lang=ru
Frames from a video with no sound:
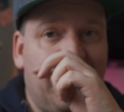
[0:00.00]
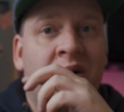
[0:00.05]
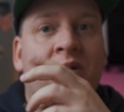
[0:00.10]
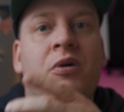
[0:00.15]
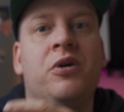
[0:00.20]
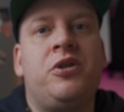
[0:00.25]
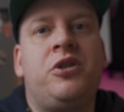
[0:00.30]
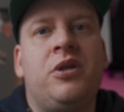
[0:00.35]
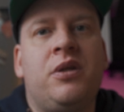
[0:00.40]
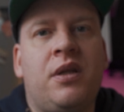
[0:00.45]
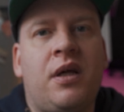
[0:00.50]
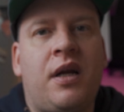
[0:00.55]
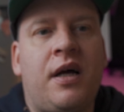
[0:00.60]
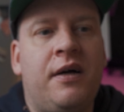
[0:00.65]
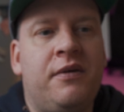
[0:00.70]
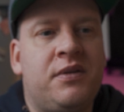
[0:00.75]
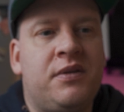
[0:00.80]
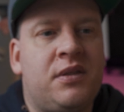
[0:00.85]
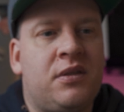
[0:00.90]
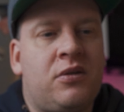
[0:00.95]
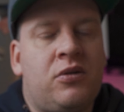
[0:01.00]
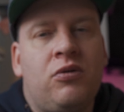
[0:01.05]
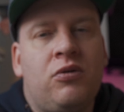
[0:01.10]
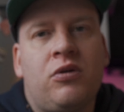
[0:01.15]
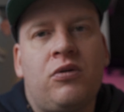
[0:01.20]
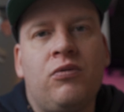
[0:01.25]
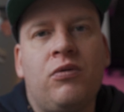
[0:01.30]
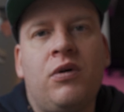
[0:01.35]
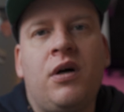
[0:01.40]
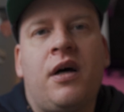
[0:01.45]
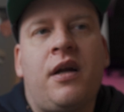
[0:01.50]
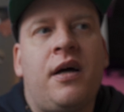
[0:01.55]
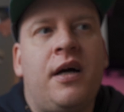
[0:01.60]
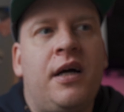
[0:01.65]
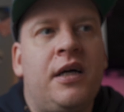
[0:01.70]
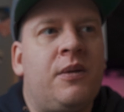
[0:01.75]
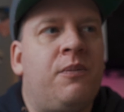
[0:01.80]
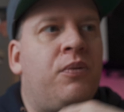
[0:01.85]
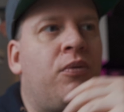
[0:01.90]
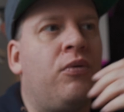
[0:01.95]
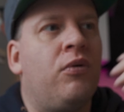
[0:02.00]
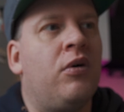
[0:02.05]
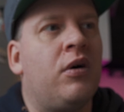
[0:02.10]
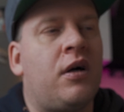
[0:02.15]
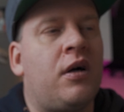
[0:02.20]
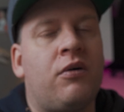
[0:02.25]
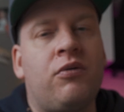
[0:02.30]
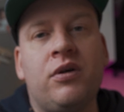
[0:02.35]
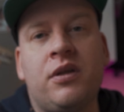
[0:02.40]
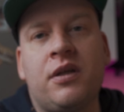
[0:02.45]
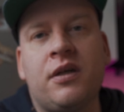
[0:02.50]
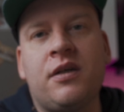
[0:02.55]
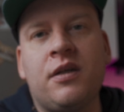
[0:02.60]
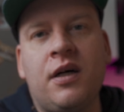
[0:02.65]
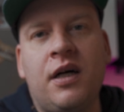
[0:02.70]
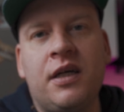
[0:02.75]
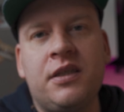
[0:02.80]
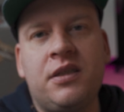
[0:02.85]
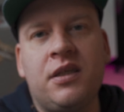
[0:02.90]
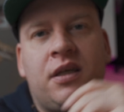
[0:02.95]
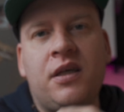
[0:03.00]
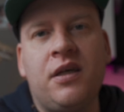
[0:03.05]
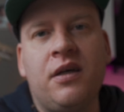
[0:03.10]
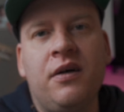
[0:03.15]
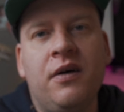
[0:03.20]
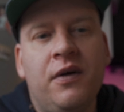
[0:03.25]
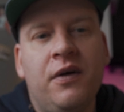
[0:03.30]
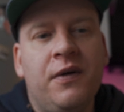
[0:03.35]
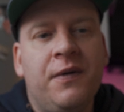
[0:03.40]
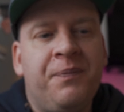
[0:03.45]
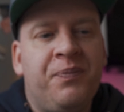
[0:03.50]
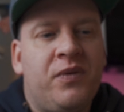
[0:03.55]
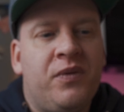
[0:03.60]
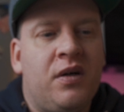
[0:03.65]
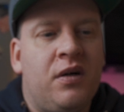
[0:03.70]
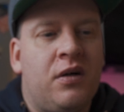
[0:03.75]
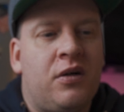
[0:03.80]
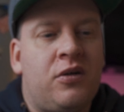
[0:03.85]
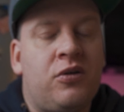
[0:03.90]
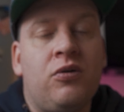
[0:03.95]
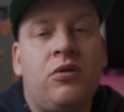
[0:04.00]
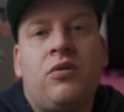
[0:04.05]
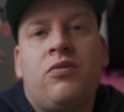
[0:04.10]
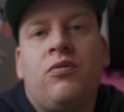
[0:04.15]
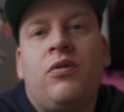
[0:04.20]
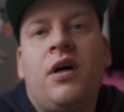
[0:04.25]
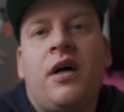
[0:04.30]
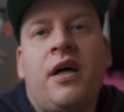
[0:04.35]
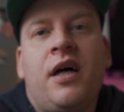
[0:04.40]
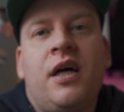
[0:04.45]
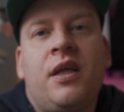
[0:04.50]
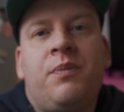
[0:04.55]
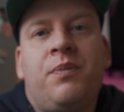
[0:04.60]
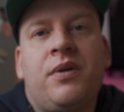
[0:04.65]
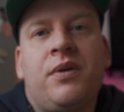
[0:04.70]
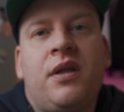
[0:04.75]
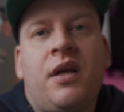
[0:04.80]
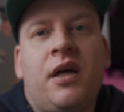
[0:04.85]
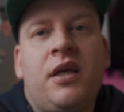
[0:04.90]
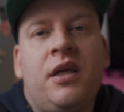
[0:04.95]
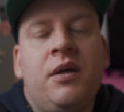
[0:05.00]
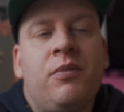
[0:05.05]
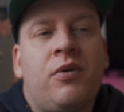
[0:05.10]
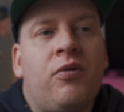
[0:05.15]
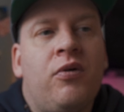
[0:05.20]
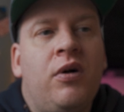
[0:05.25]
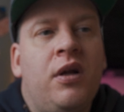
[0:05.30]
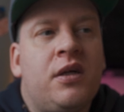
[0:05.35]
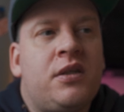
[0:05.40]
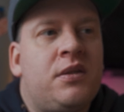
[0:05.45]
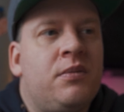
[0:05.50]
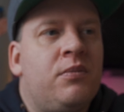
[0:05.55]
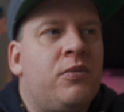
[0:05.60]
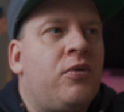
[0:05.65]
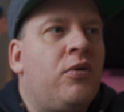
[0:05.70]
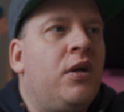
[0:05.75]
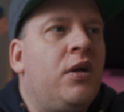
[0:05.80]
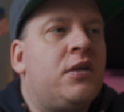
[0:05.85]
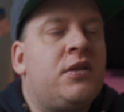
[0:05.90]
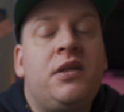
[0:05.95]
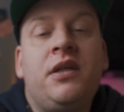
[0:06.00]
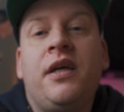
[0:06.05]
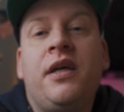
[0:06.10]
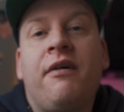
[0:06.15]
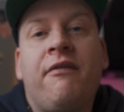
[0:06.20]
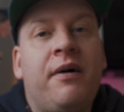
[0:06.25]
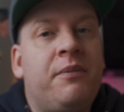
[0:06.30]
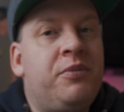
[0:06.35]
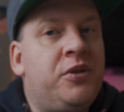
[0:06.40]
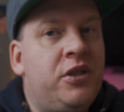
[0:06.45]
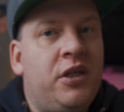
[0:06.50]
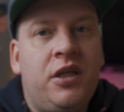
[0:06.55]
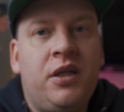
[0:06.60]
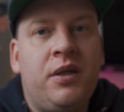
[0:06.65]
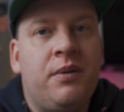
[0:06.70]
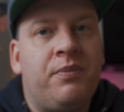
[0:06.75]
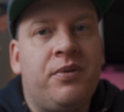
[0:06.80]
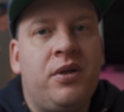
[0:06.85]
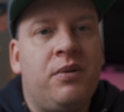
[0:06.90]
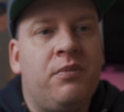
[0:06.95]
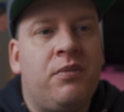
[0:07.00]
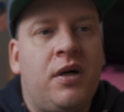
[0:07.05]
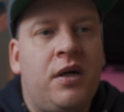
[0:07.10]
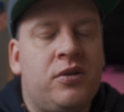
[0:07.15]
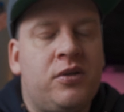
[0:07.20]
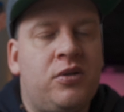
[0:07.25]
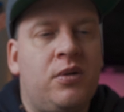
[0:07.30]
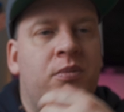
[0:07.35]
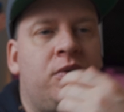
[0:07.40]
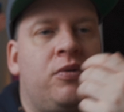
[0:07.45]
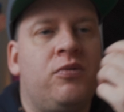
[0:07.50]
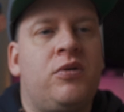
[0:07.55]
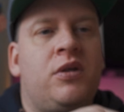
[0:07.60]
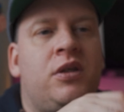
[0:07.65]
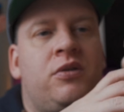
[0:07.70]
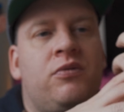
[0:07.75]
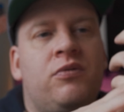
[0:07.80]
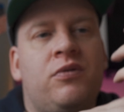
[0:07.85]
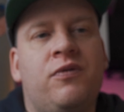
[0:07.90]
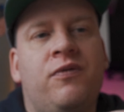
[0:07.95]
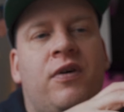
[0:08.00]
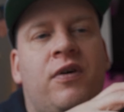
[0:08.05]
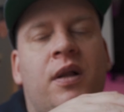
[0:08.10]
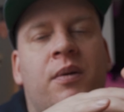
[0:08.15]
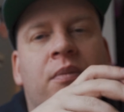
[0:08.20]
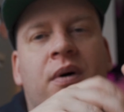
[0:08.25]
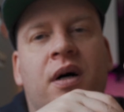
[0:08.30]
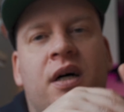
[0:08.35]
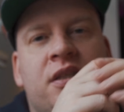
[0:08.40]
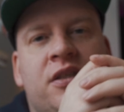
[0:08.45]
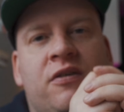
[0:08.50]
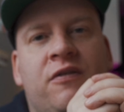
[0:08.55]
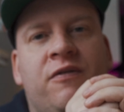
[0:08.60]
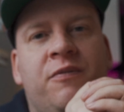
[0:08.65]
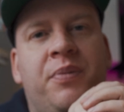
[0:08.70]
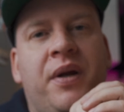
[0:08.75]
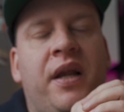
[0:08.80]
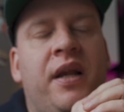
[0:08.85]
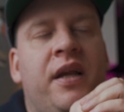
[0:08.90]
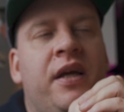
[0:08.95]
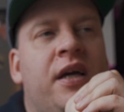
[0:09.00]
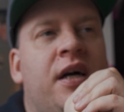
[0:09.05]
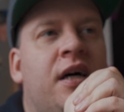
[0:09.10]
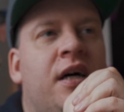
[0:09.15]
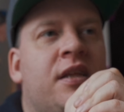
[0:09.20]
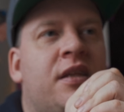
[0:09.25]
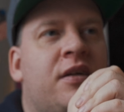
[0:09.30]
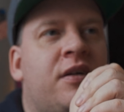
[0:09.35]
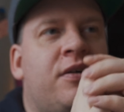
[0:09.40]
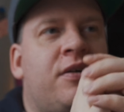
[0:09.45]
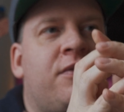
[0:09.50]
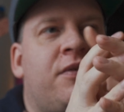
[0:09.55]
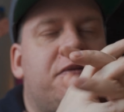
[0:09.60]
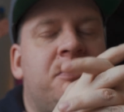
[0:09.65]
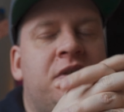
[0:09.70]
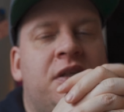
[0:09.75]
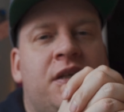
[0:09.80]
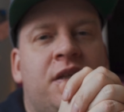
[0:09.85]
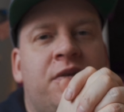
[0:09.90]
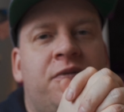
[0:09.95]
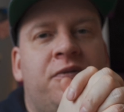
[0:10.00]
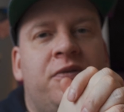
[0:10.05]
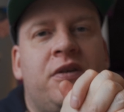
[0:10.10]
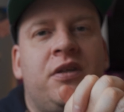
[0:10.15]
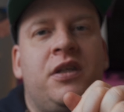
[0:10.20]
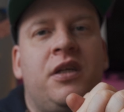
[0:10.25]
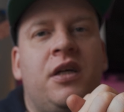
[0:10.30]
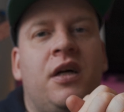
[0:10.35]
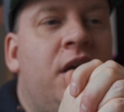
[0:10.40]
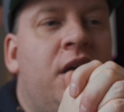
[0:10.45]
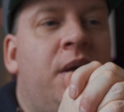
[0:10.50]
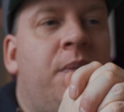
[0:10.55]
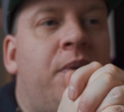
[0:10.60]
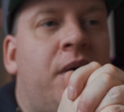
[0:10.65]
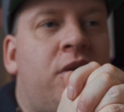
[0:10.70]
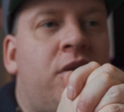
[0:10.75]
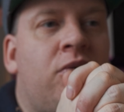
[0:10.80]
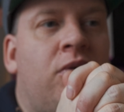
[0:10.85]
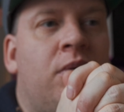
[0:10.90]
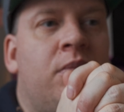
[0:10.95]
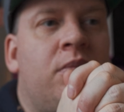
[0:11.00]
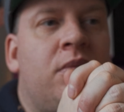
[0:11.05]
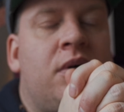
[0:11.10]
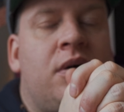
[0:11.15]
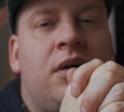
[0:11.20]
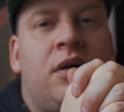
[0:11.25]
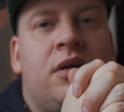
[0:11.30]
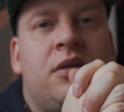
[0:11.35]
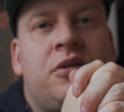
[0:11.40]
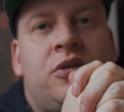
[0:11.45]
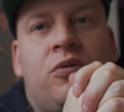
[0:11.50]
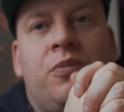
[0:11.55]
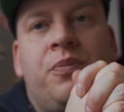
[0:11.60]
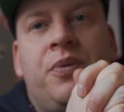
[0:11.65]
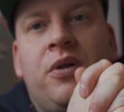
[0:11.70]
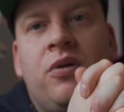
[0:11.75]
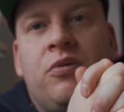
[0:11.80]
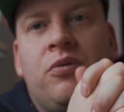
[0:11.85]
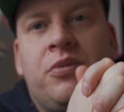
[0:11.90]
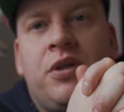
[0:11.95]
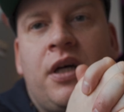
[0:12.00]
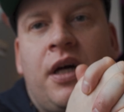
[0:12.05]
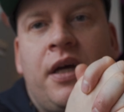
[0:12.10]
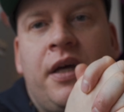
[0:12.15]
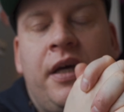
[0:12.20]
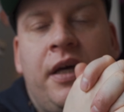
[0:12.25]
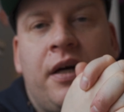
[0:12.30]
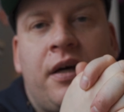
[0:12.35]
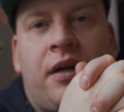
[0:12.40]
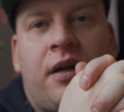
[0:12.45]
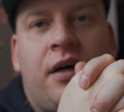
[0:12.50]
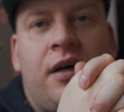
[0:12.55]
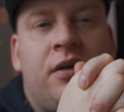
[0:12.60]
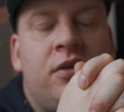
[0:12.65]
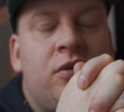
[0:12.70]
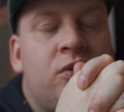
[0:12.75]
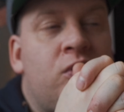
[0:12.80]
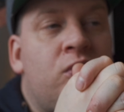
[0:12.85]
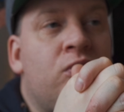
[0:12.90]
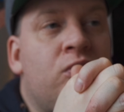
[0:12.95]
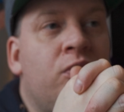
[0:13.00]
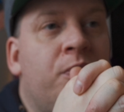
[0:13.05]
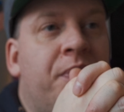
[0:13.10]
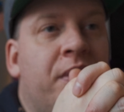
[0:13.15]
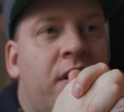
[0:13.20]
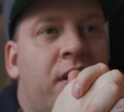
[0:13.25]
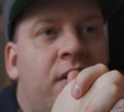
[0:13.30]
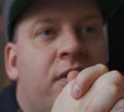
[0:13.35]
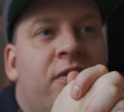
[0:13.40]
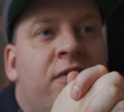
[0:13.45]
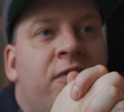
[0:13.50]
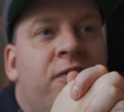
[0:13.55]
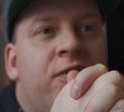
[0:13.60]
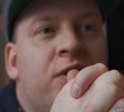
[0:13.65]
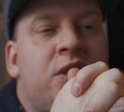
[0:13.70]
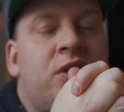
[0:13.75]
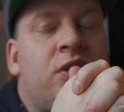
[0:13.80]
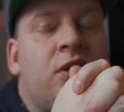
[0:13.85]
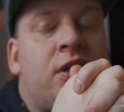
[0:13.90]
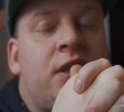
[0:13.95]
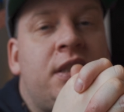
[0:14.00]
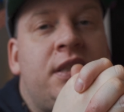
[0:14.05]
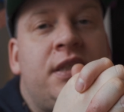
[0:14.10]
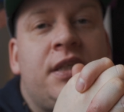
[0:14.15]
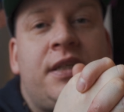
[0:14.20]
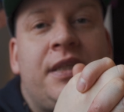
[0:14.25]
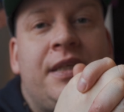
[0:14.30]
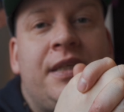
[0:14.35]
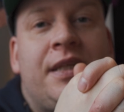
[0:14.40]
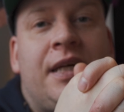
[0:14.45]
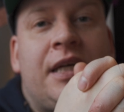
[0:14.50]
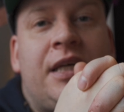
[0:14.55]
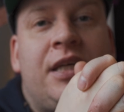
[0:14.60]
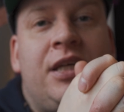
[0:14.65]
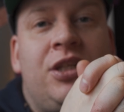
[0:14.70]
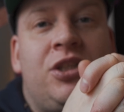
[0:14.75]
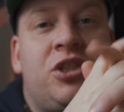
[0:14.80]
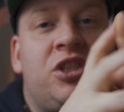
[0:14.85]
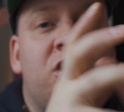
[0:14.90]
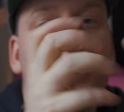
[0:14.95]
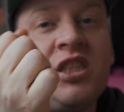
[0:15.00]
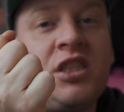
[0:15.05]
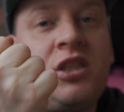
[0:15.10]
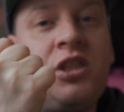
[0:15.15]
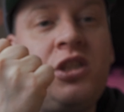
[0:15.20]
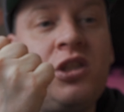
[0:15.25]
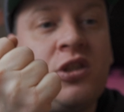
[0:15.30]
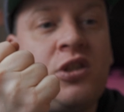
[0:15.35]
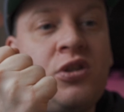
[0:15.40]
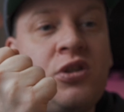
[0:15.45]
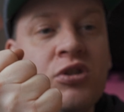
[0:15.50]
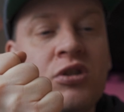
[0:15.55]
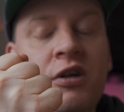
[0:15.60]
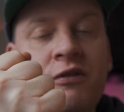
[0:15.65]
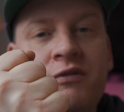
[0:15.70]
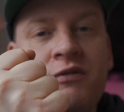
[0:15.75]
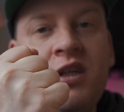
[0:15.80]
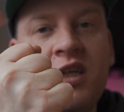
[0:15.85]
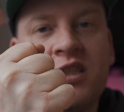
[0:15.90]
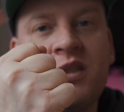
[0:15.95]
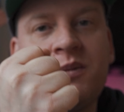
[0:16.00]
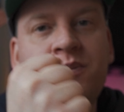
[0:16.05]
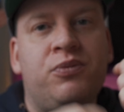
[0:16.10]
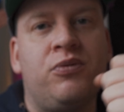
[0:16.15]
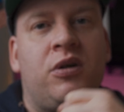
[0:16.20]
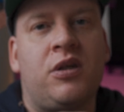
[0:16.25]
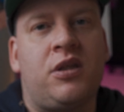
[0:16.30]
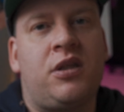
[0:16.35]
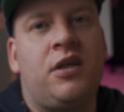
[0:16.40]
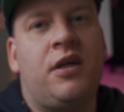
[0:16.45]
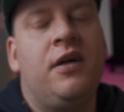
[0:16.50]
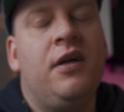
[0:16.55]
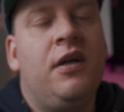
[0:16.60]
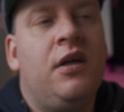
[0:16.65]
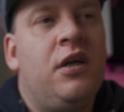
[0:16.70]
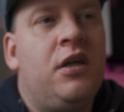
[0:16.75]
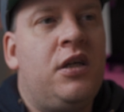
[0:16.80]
очень нравится. Кто-то угорает по какой-то классике, Э, кто-то угорает по дорогим роликсам. Роликсы я вообще не понимаю, особенно вот эти вот в алмазах, в бриллиантах, во всей этой фигне. И потом э, наступила у меня эра супер высокотехнологичных часов для спорта.